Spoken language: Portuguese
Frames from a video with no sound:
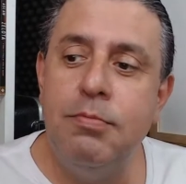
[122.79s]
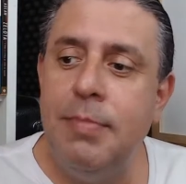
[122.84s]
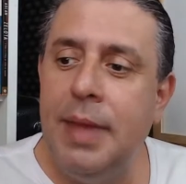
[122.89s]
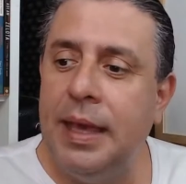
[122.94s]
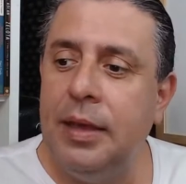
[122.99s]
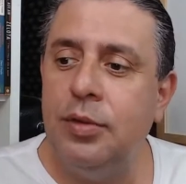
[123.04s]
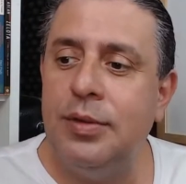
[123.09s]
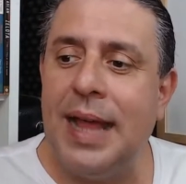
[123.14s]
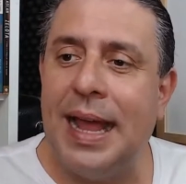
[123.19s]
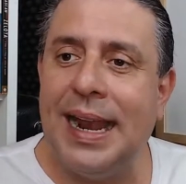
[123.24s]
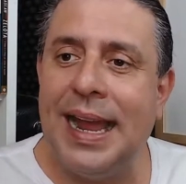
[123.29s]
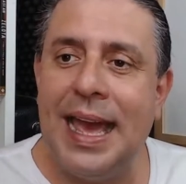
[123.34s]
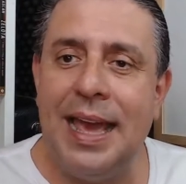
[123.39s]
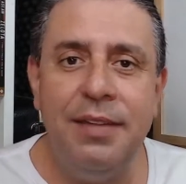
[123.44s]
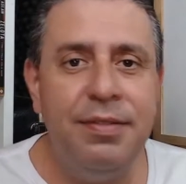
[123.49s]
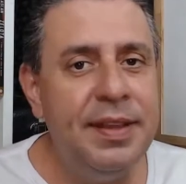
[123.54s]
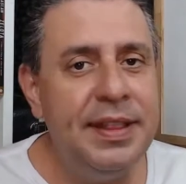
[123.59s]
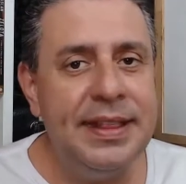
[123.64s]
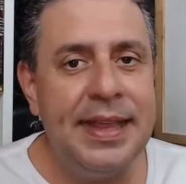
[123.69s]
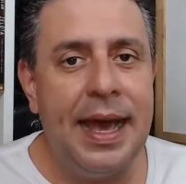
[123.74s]
meio da
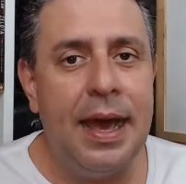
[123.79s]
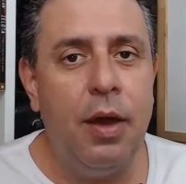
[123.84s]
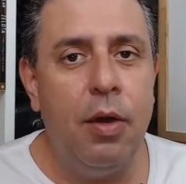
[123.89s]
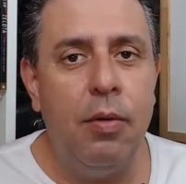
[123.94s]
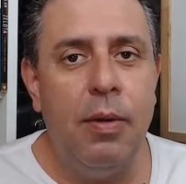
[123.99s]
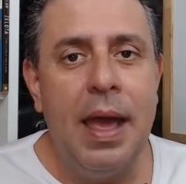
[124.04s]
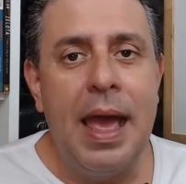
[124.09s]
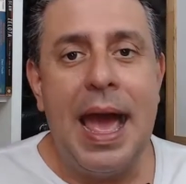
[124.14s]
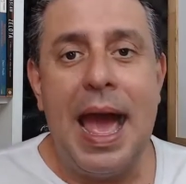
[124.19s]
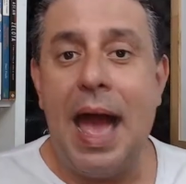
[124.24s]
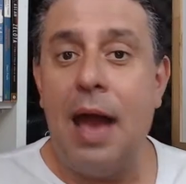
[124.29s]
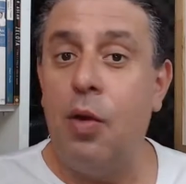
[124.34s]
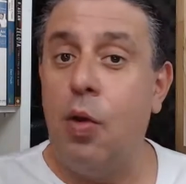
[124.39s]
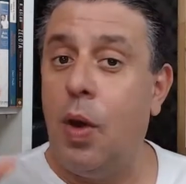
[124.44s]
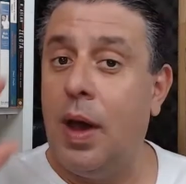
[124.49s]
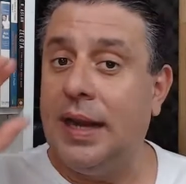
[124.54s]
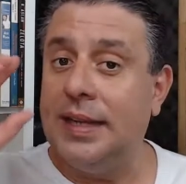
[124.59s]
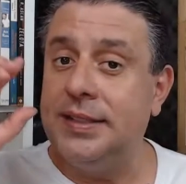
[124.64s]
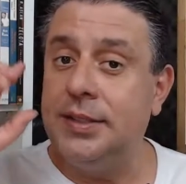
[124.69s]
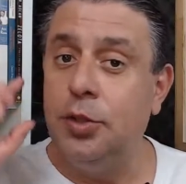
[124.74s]
live e tal.
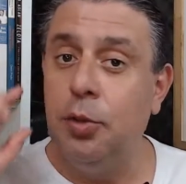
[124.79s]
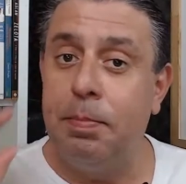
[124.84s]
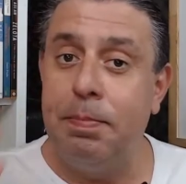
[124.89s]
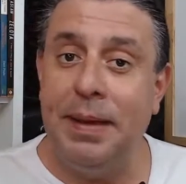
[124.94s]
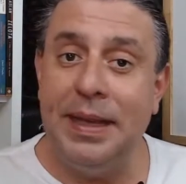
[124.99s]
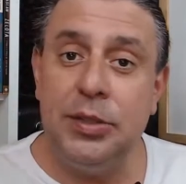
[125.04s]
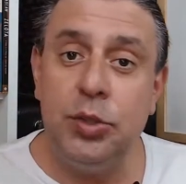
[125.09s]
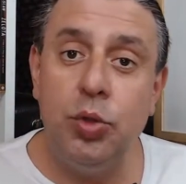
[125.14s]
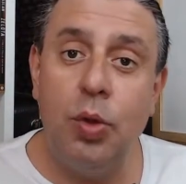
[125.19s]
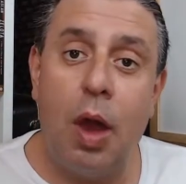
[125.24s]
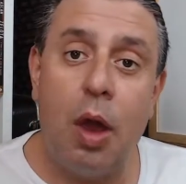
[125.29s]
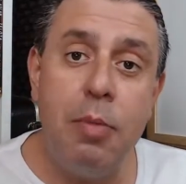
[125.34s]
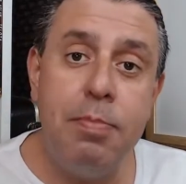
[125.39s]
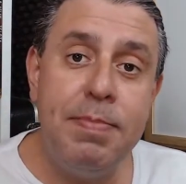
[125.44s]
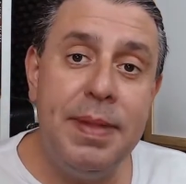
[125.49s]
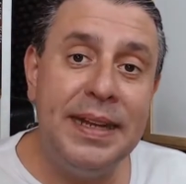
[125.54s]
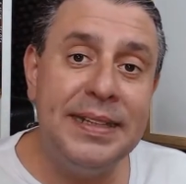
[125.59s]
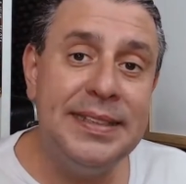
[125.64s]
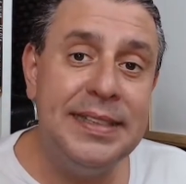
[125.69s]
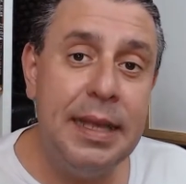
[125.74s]
Agora, se o pessoal
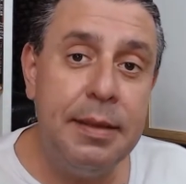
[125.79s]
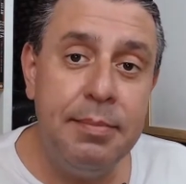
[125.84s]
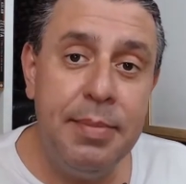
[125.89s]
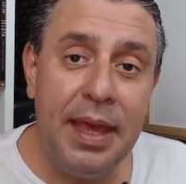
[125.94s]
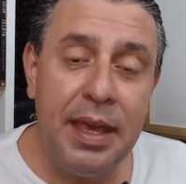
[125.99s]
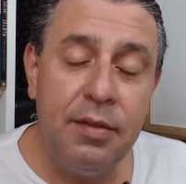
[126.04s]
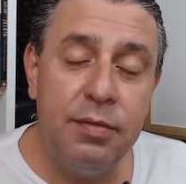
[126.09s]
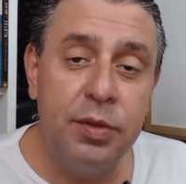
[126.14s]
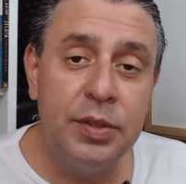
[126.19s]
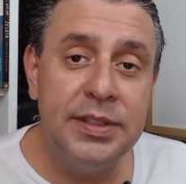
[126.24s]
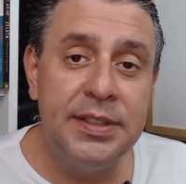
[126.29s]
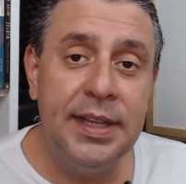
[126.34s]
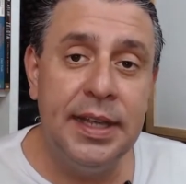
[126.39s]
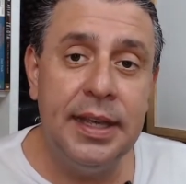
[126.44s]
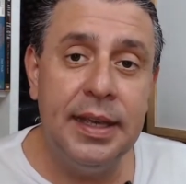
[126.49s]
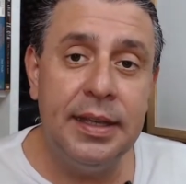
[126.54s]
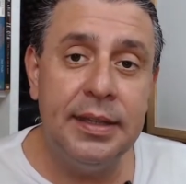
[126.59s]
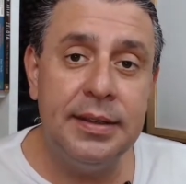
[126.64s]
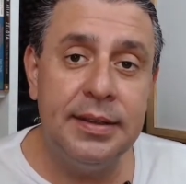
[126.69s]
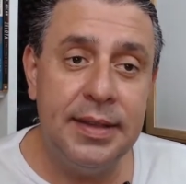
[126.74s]
perceber que
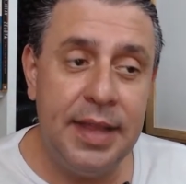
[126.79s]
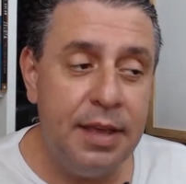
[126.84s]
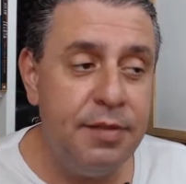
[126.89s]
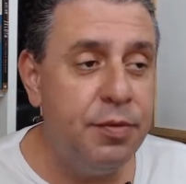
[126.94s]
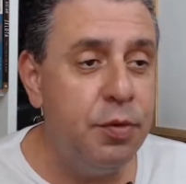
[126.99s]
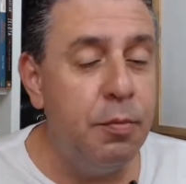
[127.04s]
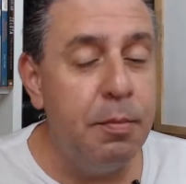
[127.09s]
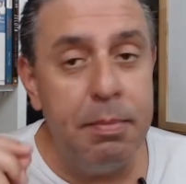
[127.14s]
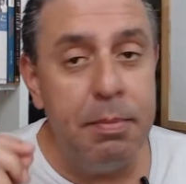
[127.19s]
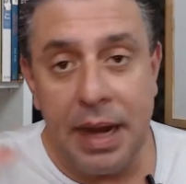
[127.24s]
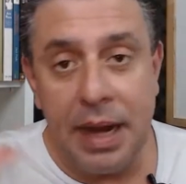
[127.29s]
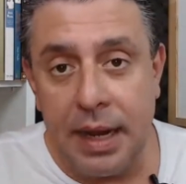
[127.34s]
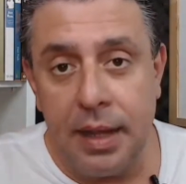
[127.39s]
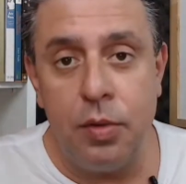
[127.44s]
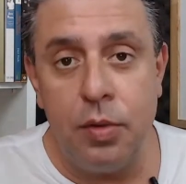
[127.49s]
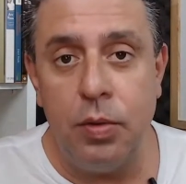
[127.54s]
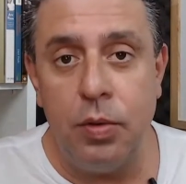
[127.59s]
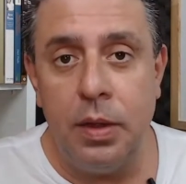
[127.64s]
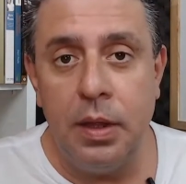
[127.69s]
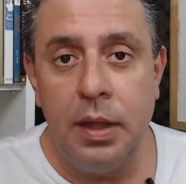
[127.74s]
você teve um
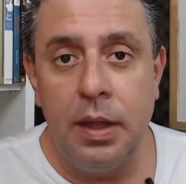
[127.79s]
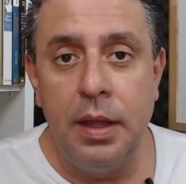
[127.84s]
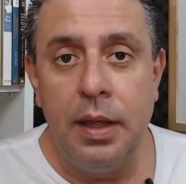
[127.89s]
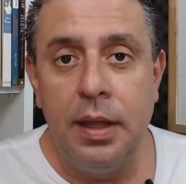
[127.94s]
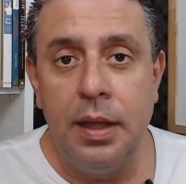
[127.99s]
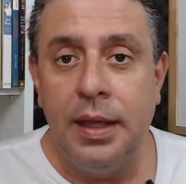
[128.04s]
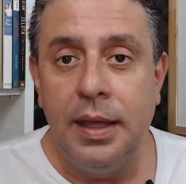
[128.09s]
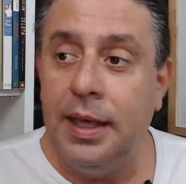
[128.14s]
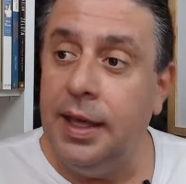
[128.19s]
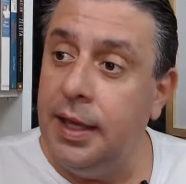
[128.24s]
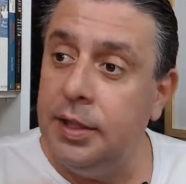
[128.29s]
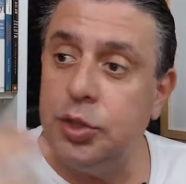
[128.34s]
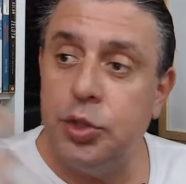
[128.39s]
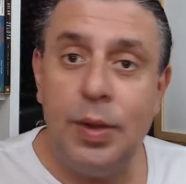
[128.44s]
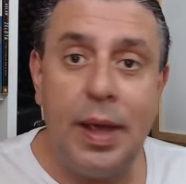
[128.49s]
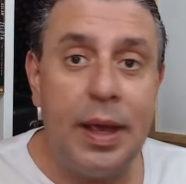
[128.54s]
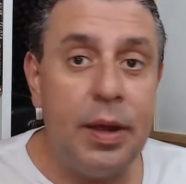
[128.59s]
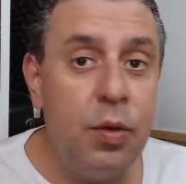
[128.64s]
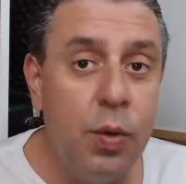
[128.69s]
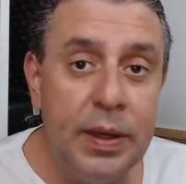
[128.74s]
branco, e
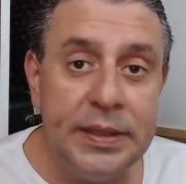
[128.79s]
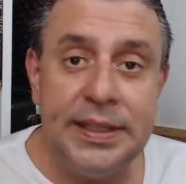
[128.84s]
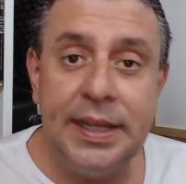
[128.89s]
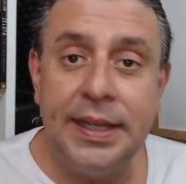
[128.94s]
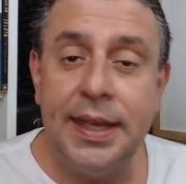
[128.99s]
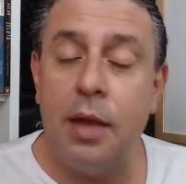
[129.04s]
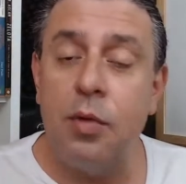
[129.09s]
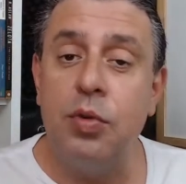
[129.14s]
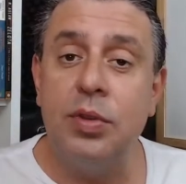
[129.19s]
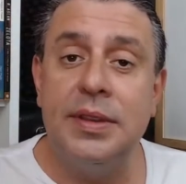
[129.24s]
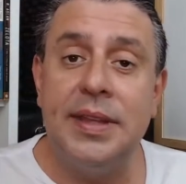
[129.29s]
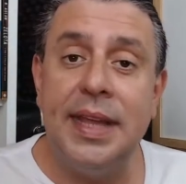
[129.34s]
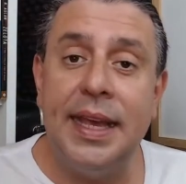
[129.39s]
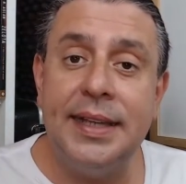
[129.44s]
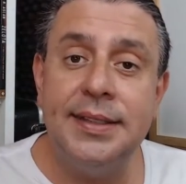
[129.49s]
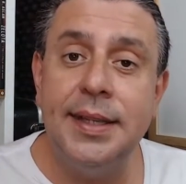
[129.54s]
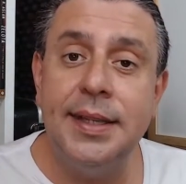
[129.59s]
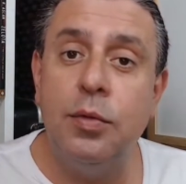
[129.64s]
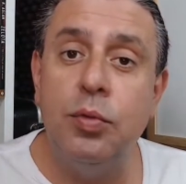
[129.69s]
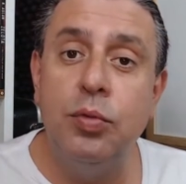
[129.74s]
isso é coisa que
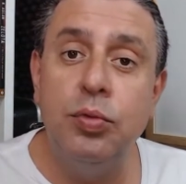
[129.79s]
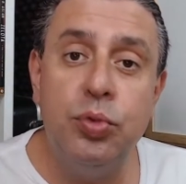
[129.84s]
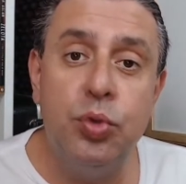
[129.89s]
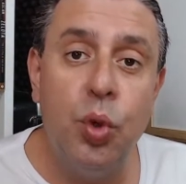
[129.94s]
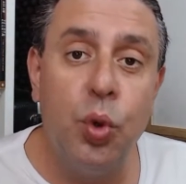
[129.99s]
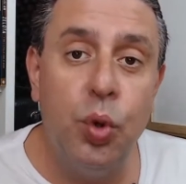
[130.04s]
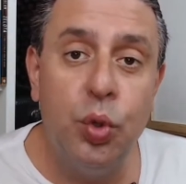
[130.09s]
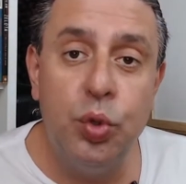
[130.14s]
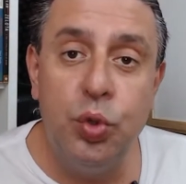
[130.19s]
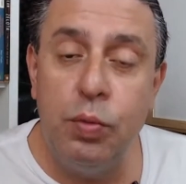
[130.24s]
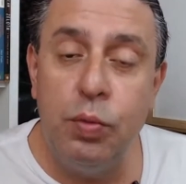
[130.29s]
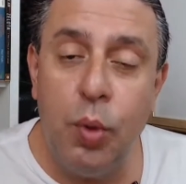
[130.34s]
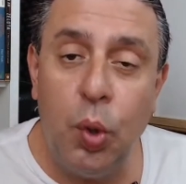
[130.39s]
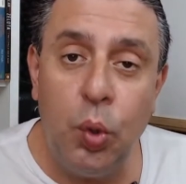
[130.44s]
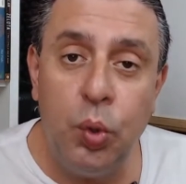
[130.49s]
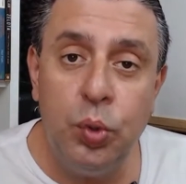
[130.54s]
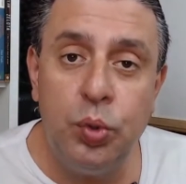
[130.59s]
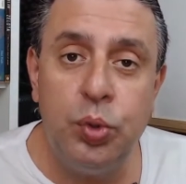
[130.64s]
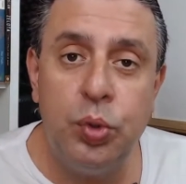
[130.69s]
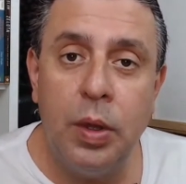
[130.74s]
acontece com todo
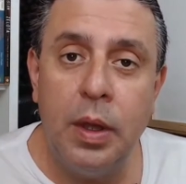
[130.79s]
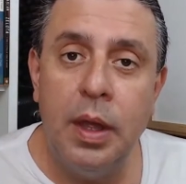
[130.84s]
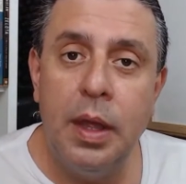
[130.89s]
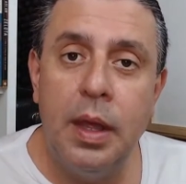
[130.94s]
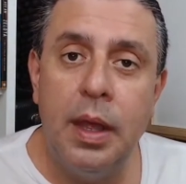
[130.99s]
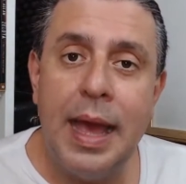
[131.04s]
mundo.